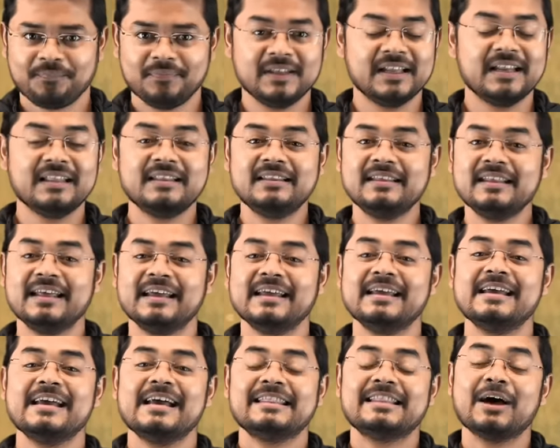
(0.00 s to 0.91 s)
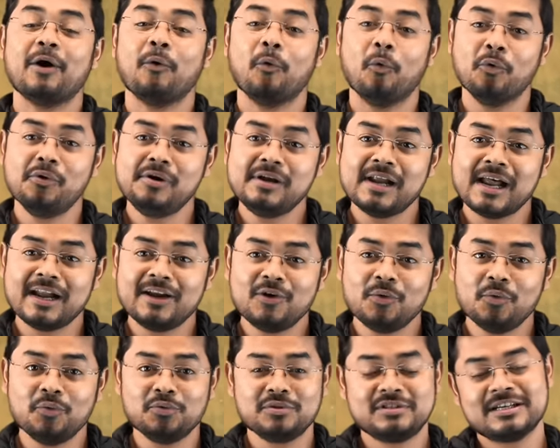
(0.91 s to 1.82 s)
ধীরে ধীরে তা অন্যান্য
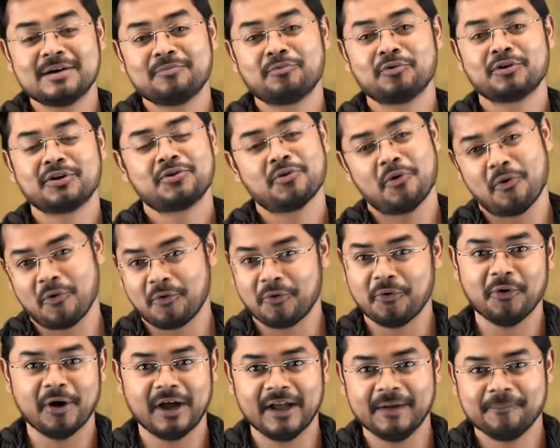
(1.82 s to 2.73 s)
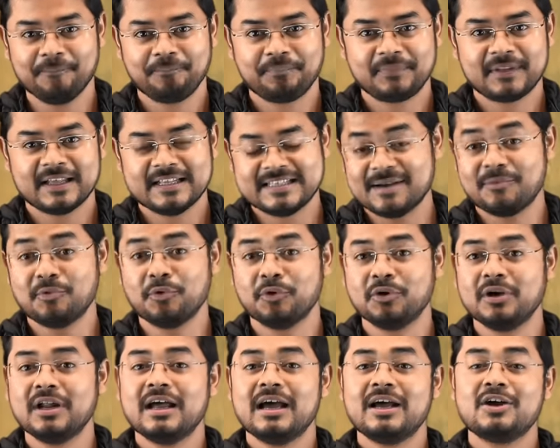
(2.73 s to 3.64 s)
উদযাপনের অঙ্গ হয় যেমন
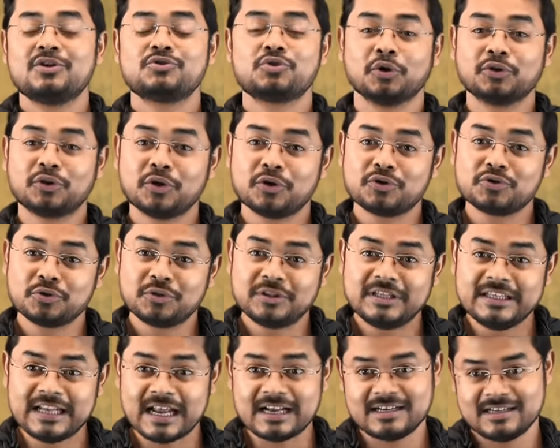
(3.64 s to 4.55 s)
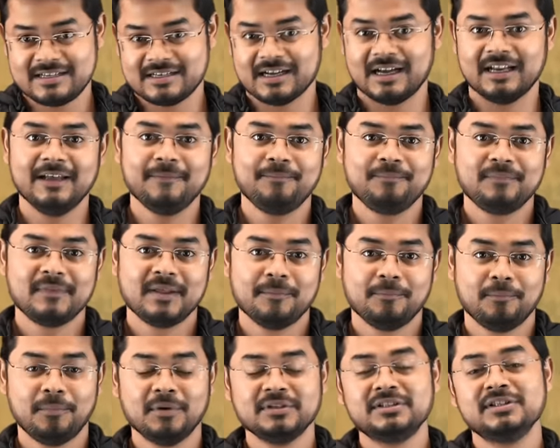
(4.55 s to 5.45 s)
সতেরোশো তিরাশি সালে
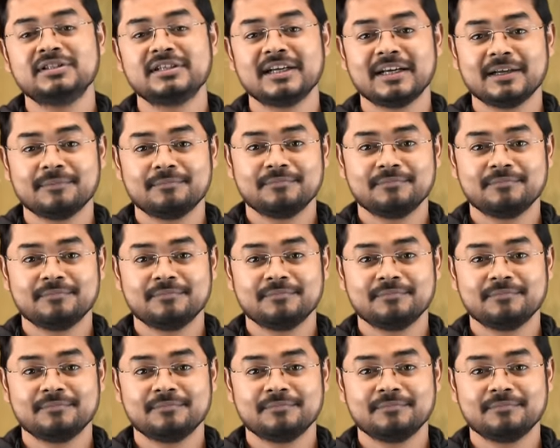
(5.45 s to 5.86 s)
পঁচিশে